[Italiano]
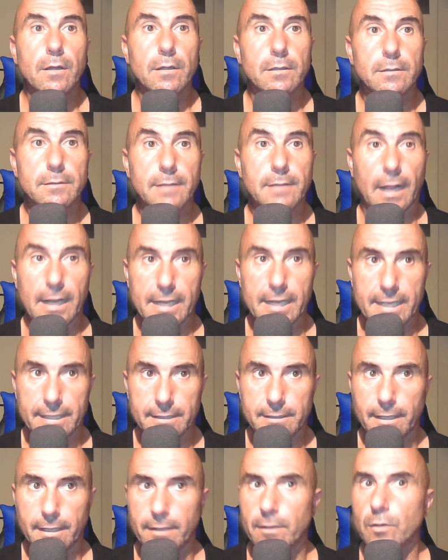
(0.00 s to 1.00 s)

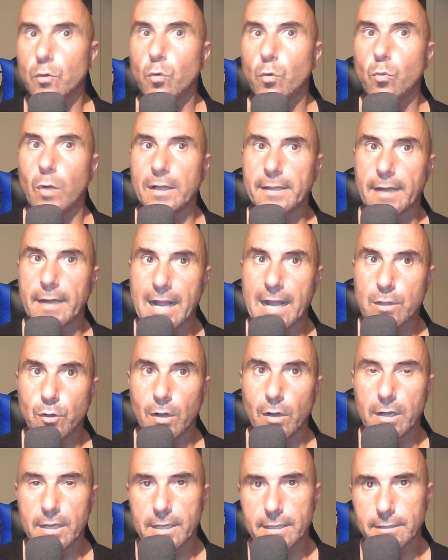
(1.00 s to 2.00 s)
dall'Inter, Quadrado
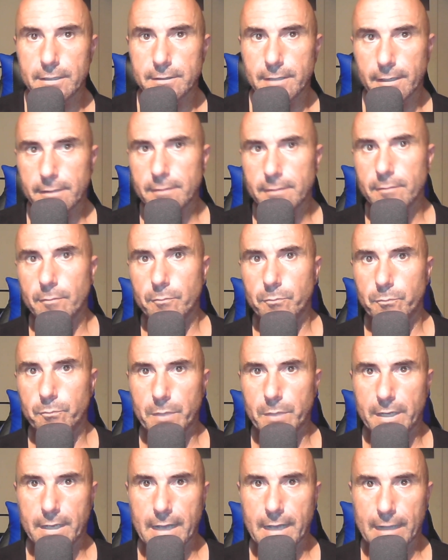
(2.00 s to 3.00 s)
all'Inter
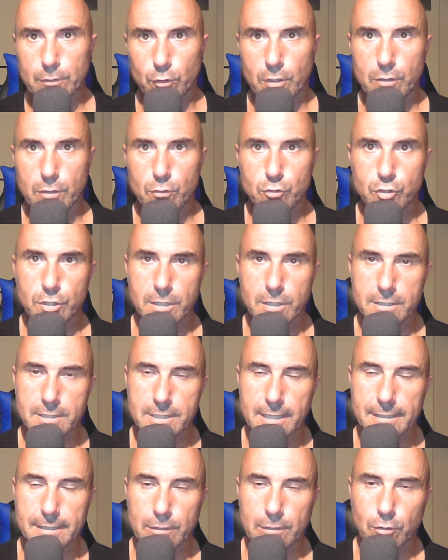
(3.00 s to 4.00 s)
peccato che non se ne
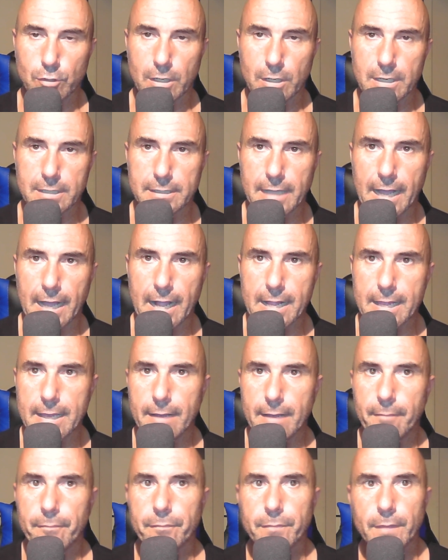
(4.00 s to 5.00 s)
sia andato
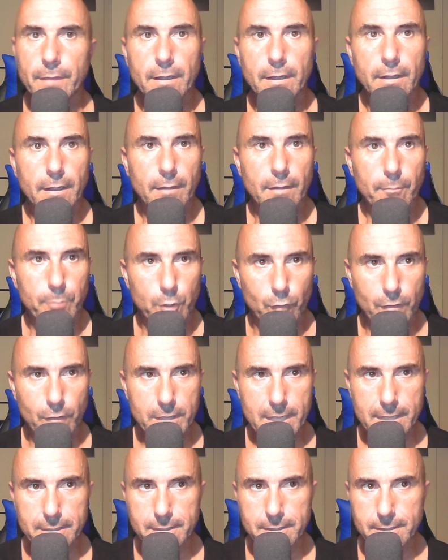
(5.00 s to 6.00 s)
dall'Italia,
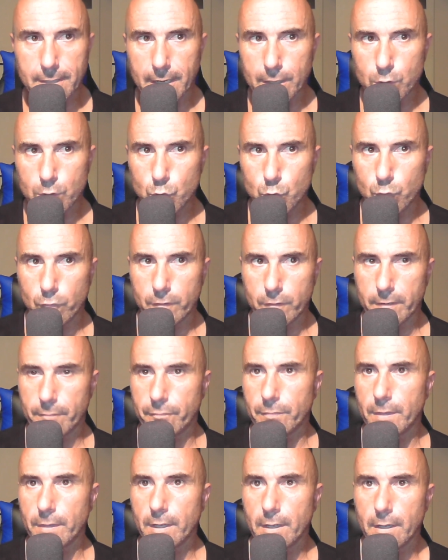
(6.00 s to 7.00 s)
proveniente dalla Juve,
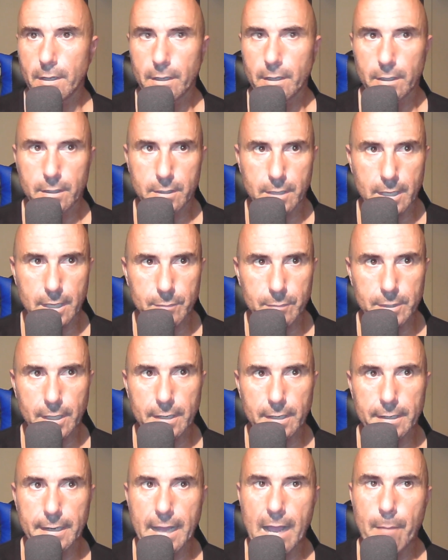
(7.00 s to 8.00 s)
Kim
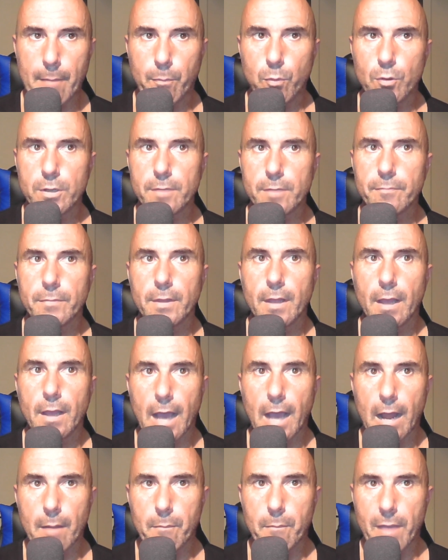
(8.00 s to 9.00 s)
del Napoli
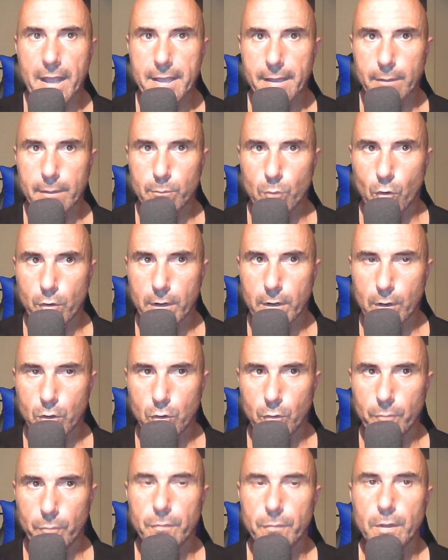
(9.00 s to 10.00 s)
al Bayern
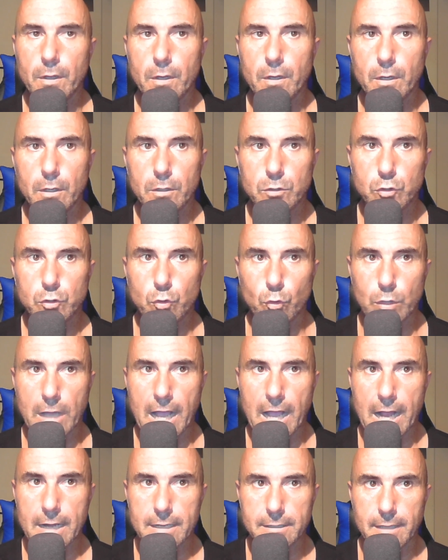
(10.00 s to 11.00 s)
Monaco,
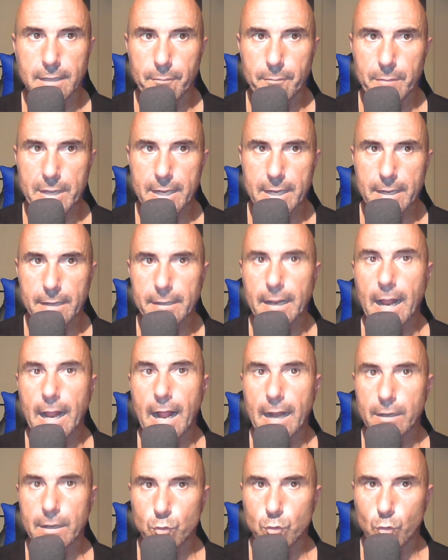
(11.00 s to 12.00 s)
Tonali del Milan
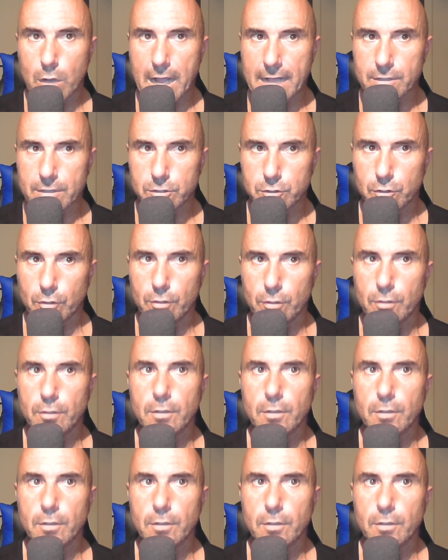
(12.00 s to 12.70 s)
al Newcastle.